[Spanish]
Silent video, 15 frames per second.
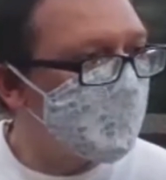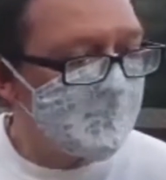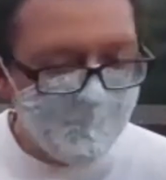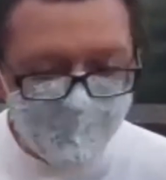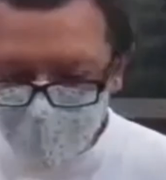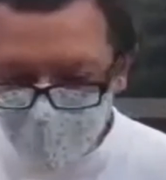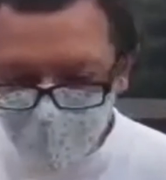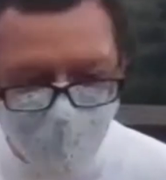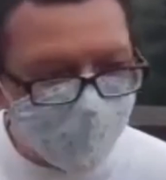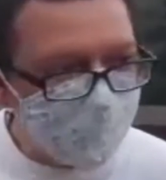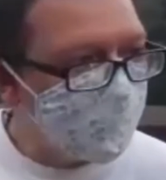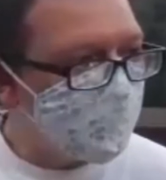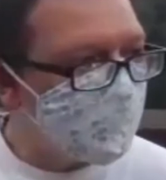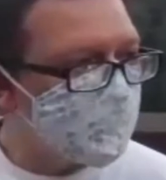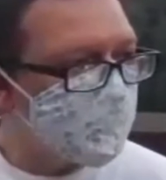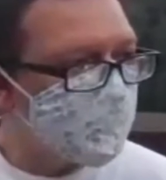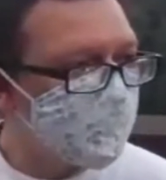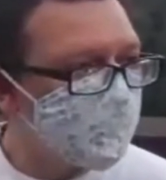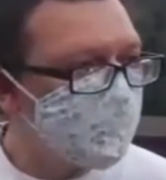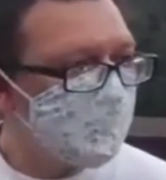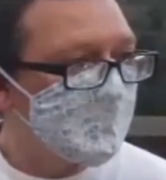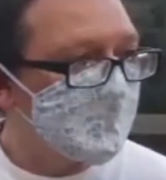orines,
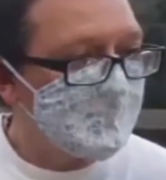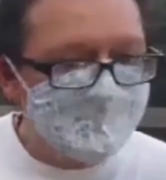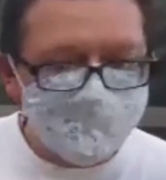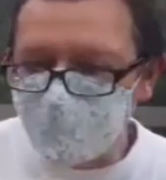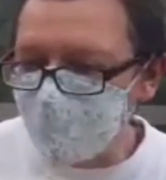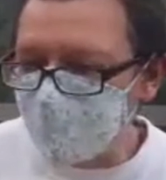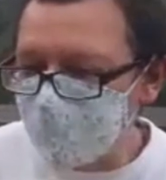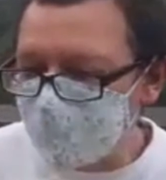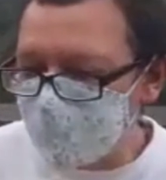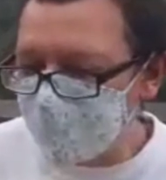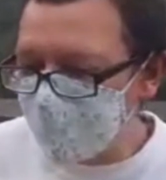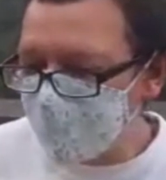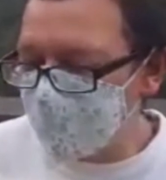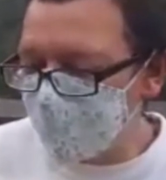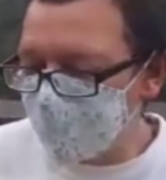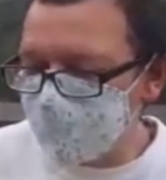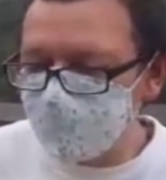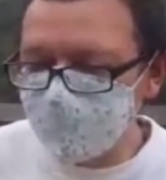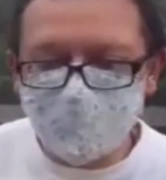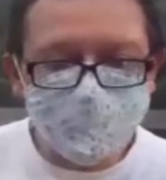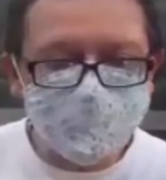se encuentran personas